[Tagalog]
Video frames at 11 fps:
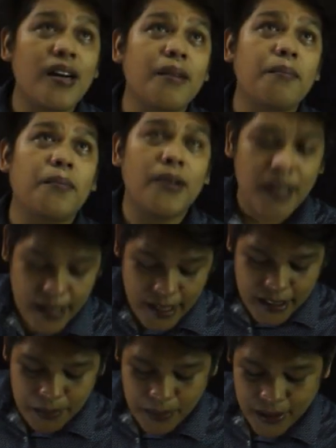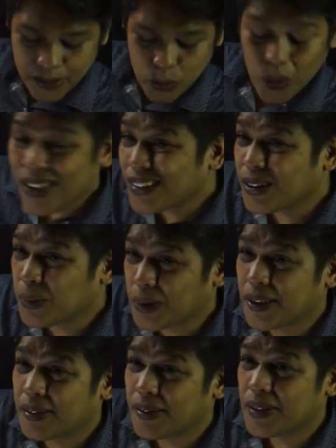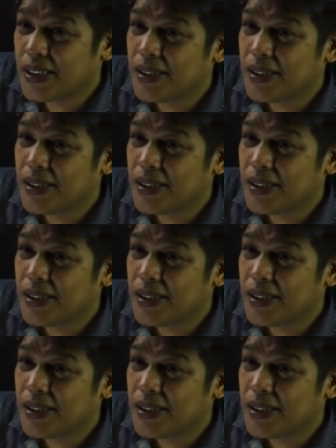So, ang 4x plus 1 squared,